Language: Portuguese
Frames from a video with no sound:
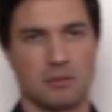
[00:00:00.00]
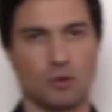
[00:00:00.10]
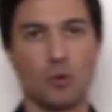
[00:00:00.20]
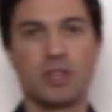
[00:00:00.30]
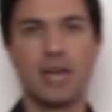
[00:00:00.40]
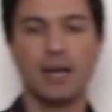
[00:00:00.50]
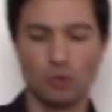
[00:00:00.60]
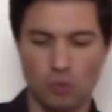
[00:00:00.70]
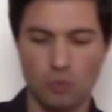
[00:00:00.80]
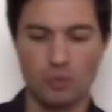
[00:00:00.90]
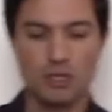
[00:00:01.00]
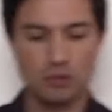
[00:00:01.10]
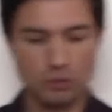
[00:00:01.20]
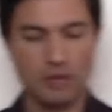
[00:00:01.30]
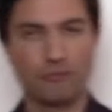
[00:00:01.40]
Cuidado com
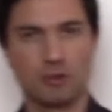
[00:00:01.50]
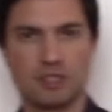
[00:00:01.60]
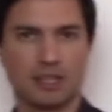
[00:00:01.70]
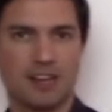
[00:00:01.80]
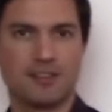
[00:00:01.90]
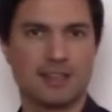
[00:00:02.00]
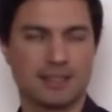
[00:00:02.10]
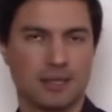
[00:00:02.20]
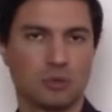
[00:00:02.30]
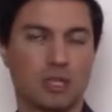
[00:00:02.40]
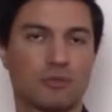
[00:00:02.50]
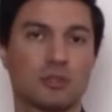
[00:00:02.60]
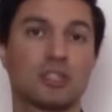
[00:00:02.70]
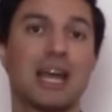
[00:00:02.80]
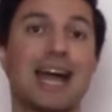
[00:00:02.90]
isso que você está fazendo, que
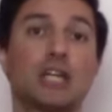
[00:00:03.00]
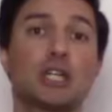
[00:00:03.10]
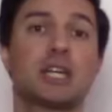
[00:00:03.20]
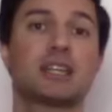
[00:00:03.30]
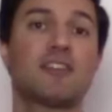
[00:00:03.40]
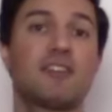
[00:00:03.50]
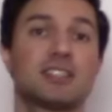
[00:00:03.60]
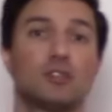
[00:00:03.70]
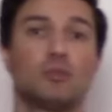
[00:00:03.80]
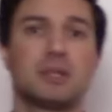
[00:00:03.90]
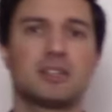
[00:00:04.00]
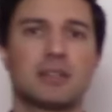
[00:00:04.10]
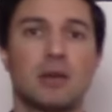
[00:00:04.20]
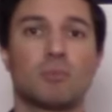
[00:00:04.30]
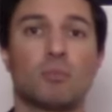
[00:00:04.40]
você acha que está fazendo um
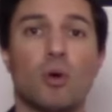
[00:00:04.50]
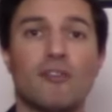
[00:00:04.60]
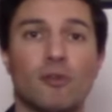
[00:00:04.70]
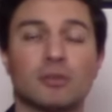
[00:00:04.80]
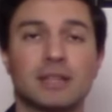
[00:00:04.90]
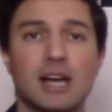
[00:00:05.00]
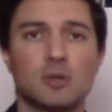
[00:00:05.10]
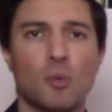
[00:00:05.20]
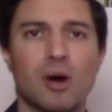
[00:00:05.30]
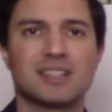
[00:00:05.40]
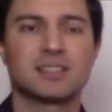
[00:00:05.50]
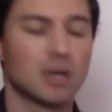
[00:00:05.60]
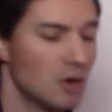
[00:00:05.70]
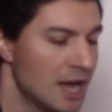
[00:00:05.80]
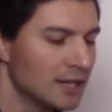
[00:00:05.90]
ministério, boa vontade, boa
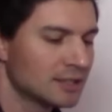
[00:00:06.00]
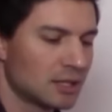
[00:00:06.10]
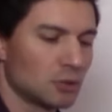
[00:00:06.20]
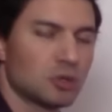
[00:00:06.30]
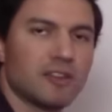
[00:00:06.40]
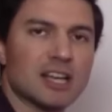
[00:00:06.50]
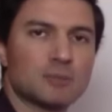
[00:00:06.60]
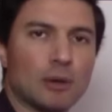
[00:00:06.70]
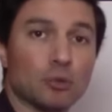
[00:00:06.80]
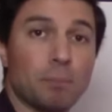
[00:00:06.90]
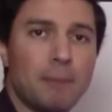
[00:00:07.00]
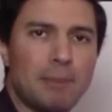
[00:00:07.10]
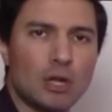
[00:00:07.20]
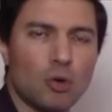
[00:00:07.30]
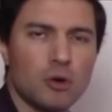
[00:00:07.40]
ação, se não tiver respaldo
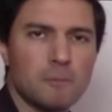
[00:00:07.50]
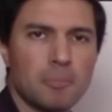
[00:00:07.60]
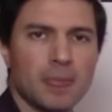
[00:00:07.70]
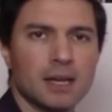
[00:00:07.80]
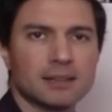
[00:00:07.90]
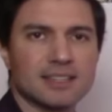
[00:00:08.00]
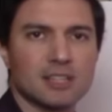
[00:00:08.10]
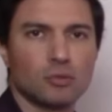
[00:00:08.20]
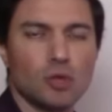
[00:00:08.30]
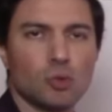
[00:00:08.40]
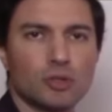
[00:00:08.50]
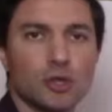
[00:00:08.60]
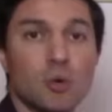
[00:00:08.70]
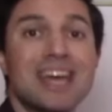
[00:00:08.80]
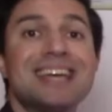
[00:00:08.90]
bíblico, está sendo
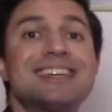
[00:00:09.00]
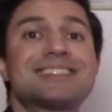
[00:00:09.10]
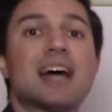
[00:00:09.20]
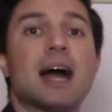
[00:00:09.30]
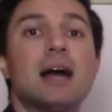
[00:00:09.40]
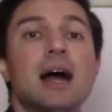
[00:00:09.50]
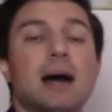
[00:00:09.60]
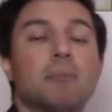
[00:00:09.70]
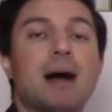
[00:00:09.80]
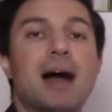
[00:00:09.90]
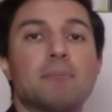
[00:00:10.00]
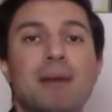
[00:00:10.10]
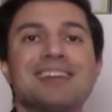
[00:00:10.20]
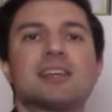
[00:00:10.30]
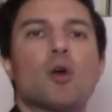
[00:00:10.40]
inútil e está hum,
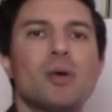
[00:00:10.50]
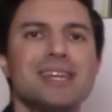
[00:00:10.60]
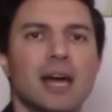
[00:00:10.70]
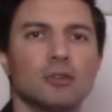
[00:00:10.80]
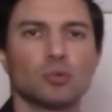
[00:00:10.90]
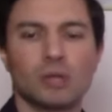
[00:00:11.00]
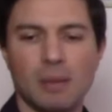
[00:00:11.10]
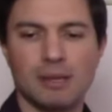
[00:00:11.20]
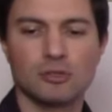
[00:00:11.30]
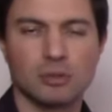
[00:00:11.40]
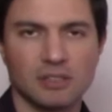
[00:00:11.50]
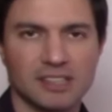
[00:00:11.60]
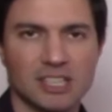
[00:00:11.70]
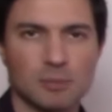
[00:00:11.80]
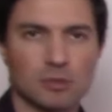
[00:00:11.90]
mais arruinando do que abençoando a
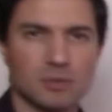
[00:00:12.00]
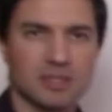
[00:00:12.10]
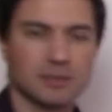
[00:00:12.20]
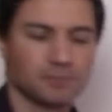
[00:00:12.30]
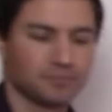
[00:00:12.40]
vida das pessoas.